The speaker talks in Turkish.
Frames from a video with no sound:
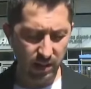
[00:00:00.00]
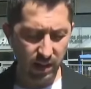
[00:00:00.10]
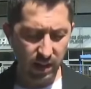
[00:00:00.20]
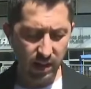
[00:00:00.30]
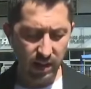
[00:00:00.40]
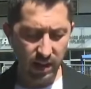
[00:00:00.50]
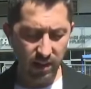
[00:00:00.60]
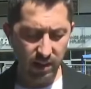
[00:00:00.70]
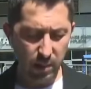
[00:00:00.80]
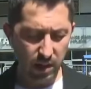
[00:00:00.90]
E, Levent
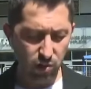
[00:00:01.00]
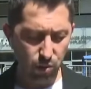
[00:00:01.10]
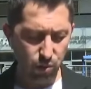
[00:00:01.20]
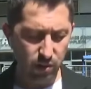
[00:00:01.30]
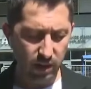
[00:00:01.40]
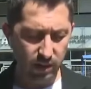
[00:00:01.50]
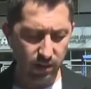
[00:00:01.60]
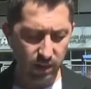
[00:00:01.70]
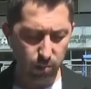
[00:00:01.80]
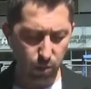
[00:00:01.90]
Mercan, Oğuz Aydın, Filip
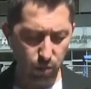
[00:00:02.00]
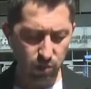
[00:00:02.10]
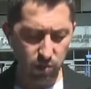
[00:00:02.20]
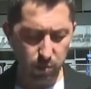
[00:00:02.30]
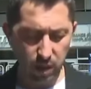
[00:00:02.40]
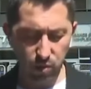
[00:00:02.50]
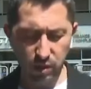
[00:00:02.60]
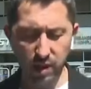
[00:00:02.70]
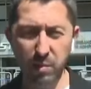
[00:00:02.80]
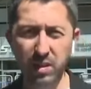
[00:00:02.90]
Kostiç, Bartu
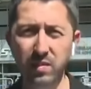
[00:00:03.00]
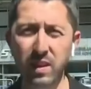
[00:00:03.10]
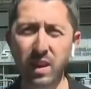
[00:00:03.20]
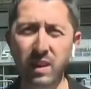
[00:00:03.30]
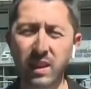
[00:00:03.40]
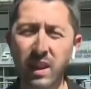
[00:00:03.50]
Elmas ve Ryan Kent.